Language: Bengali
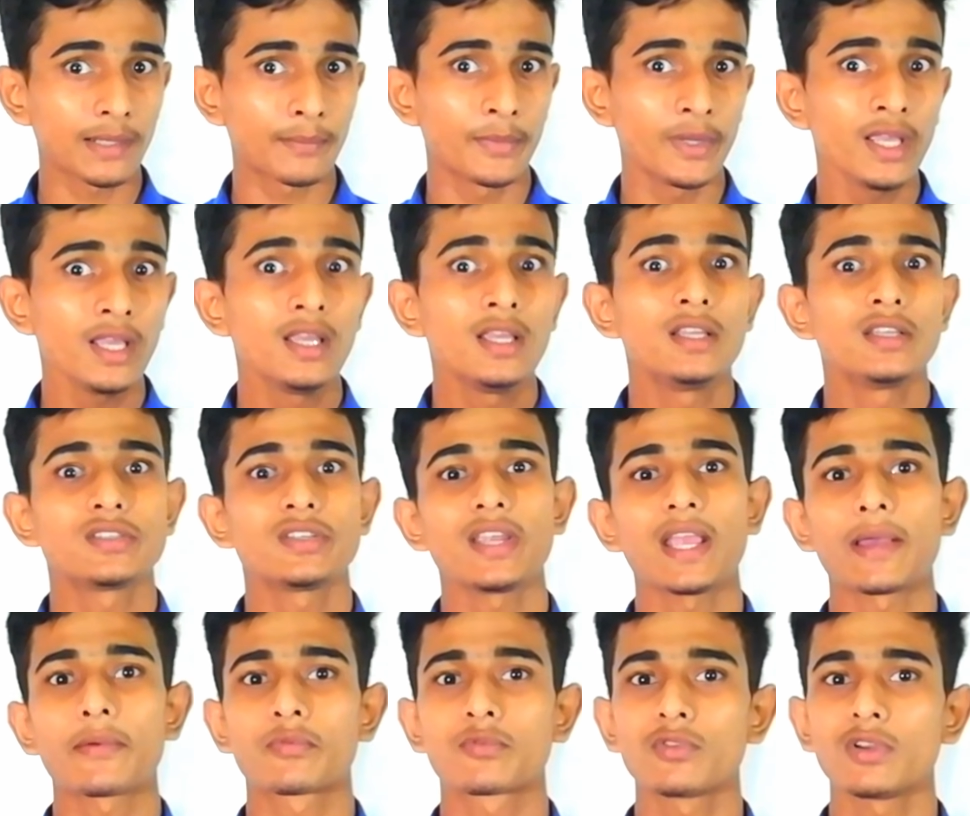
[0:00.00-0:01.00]
থাকবে
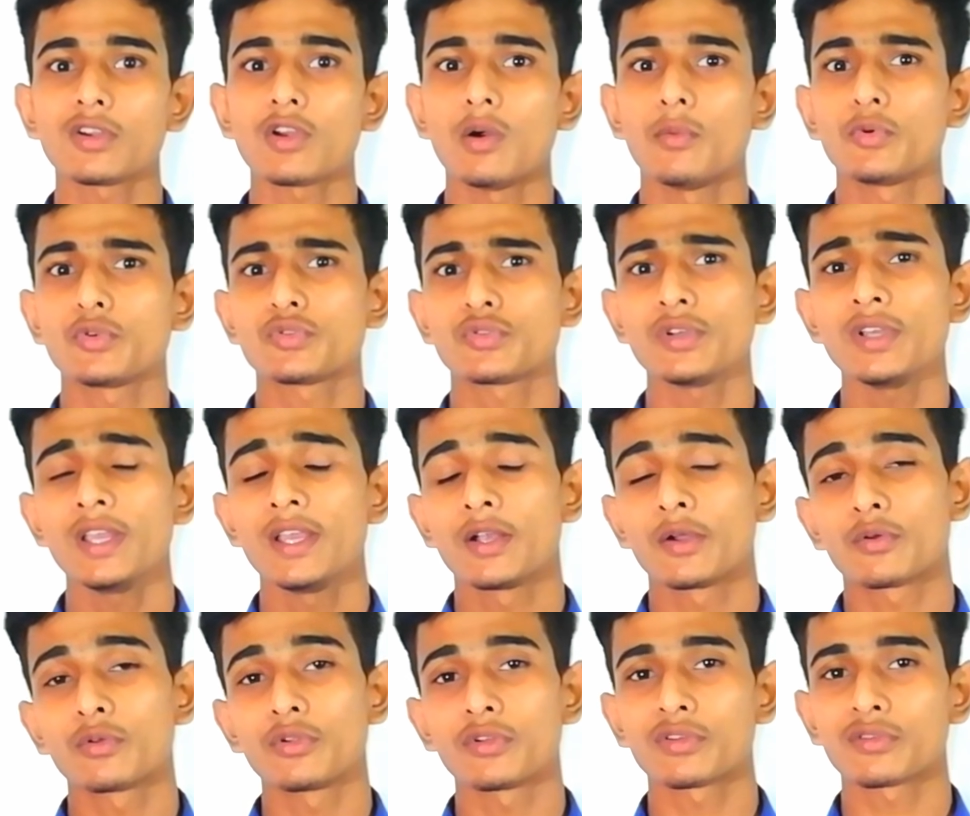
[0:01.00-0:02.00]
সেই অ্যাপসগুলোকে অবশ্যই
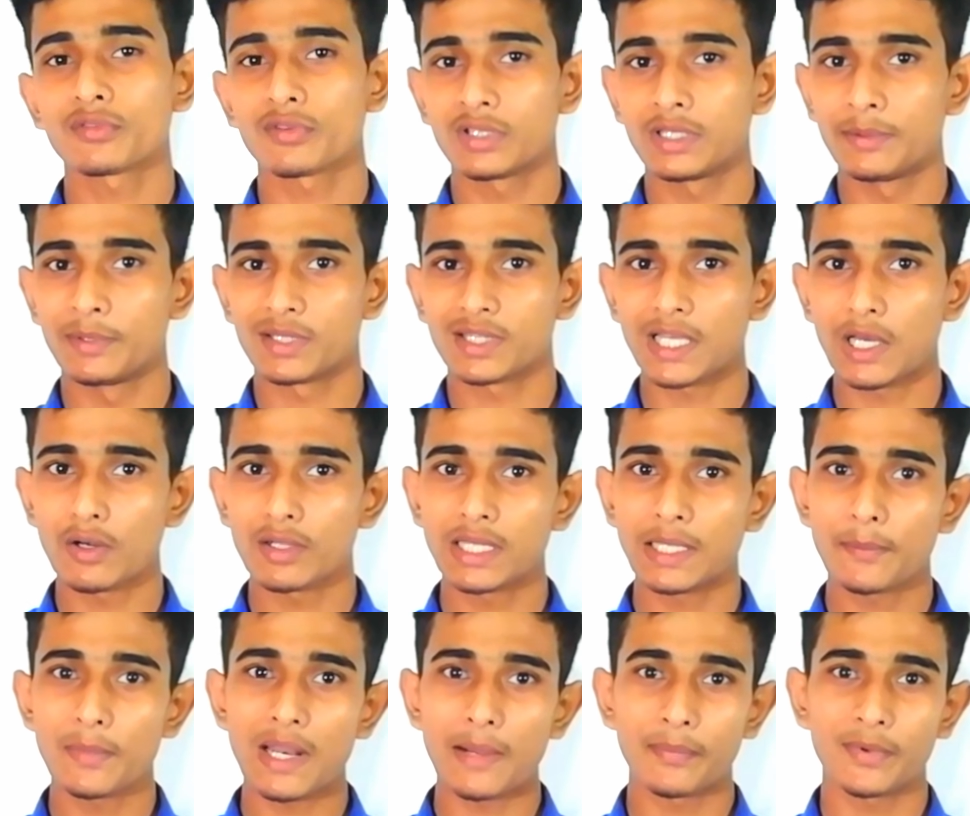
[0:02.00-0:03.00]
ক্লোজ করে দেবেন তাহলে
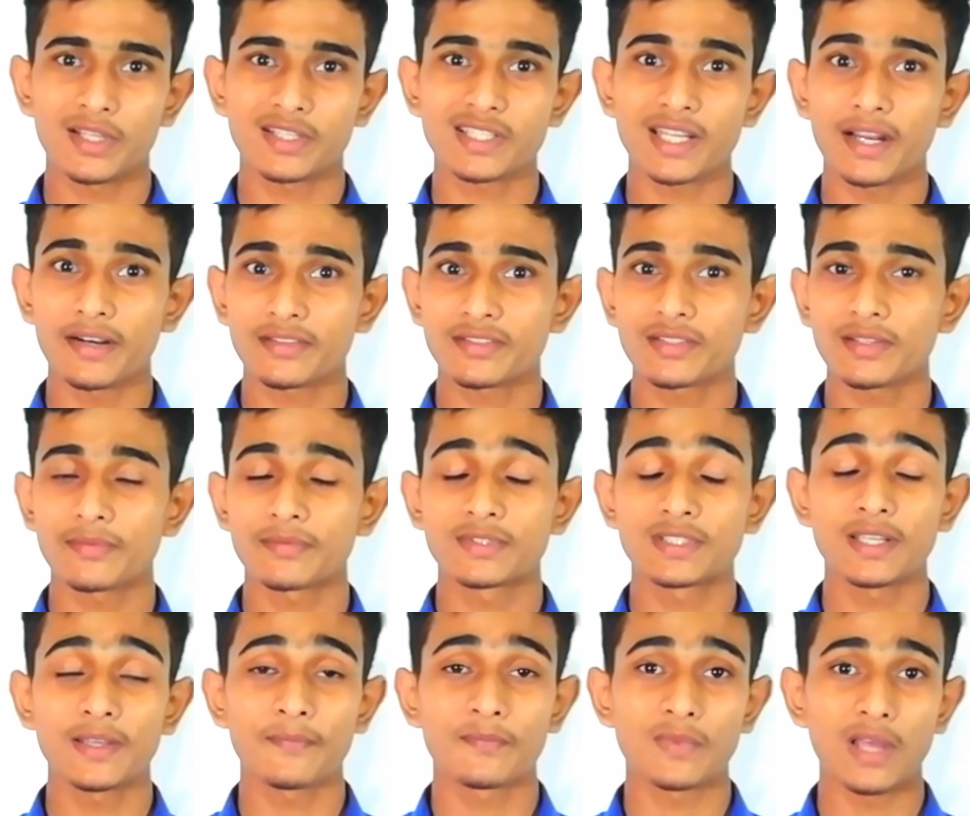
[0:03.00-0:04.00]
দেখবেন আপনার চার্জ
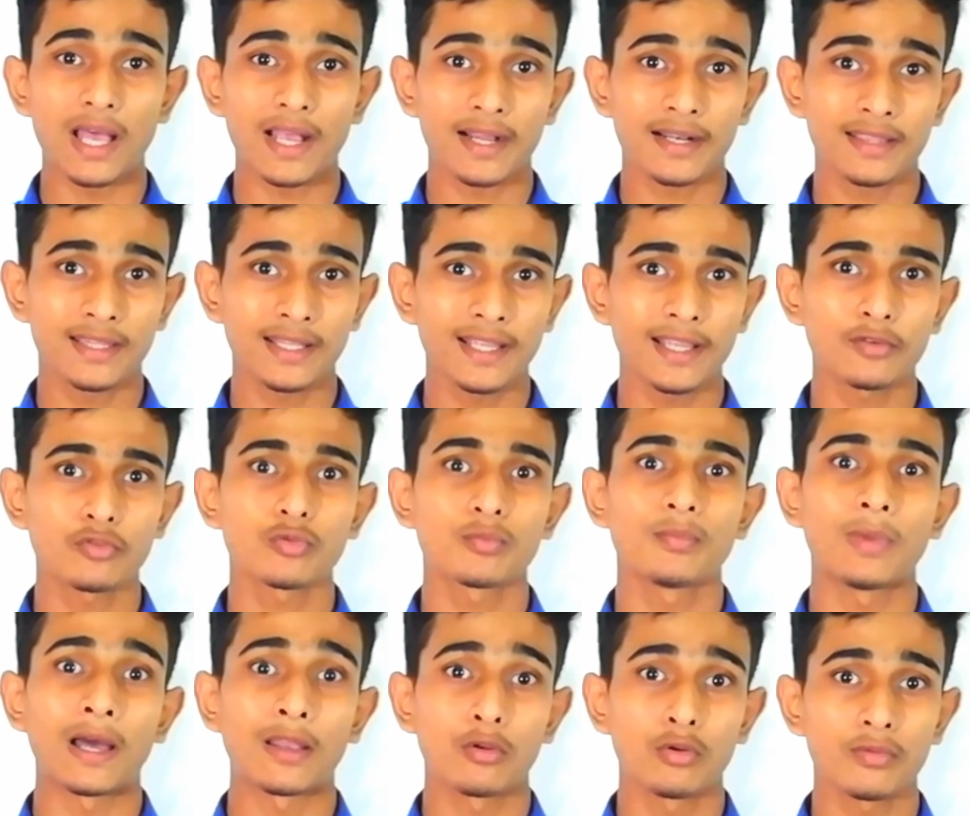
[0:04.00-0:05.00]
যে আগের থেকে একটু
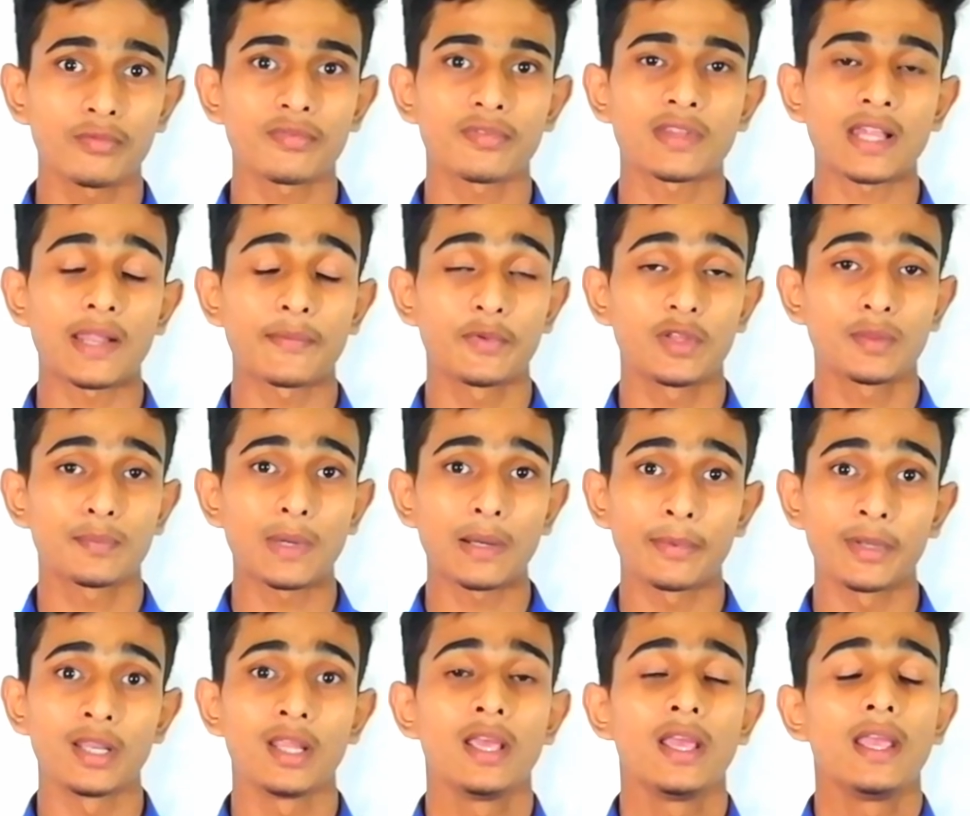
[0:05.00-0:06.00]
ভালো সার্ভিস
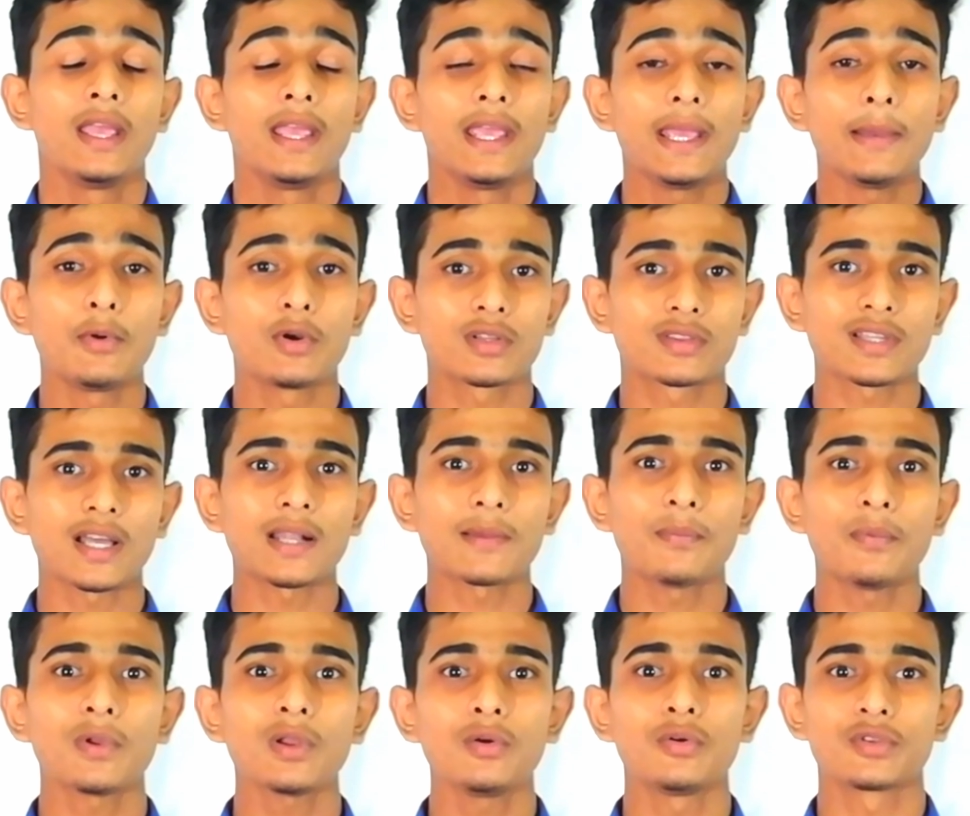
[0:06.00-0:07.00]
পাবেন এবং
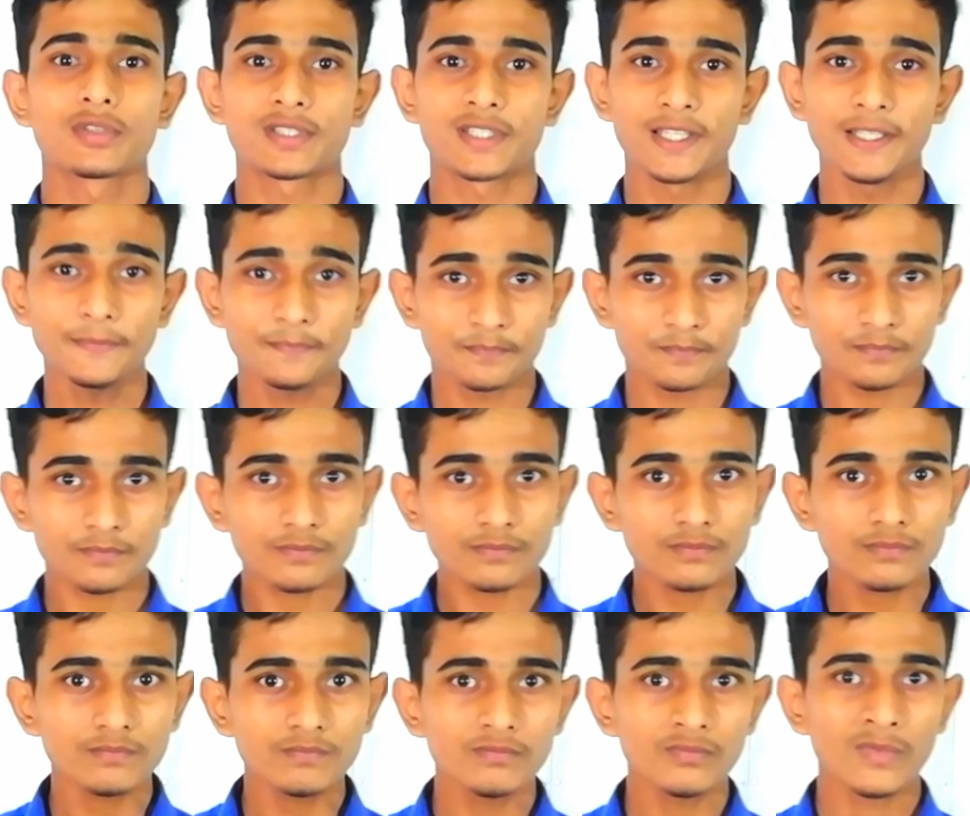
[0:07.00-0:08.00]
তারপরে হচ্ছে
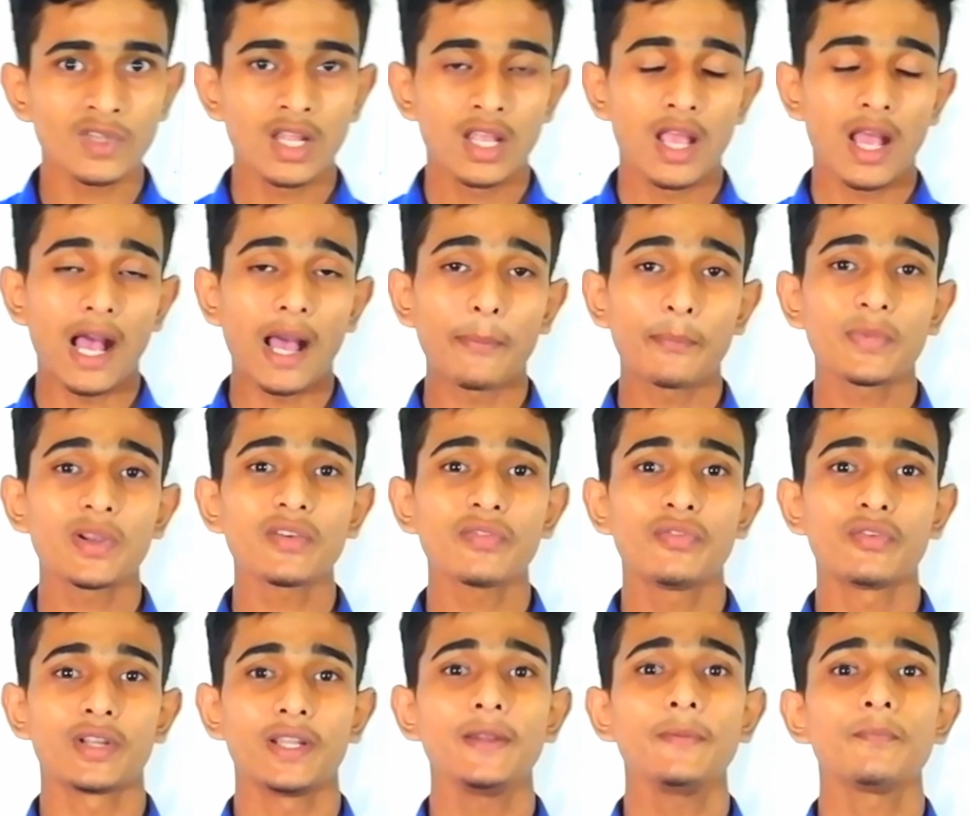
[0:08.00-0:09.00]
আপনার
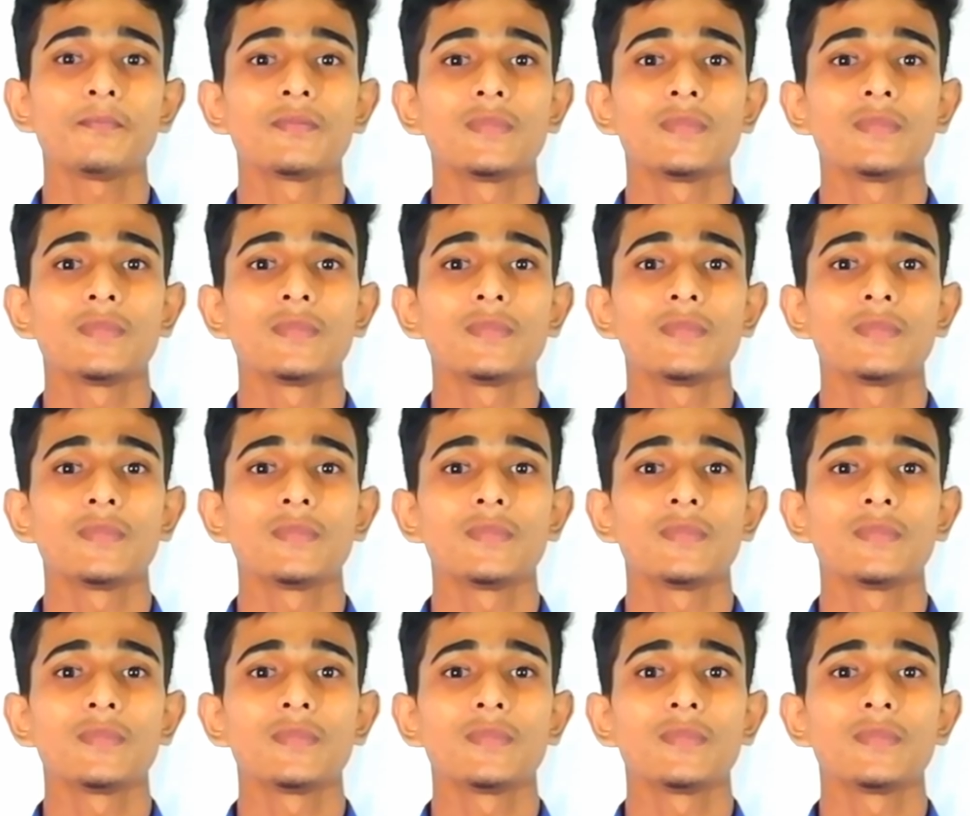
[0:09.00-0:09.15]
ফোনের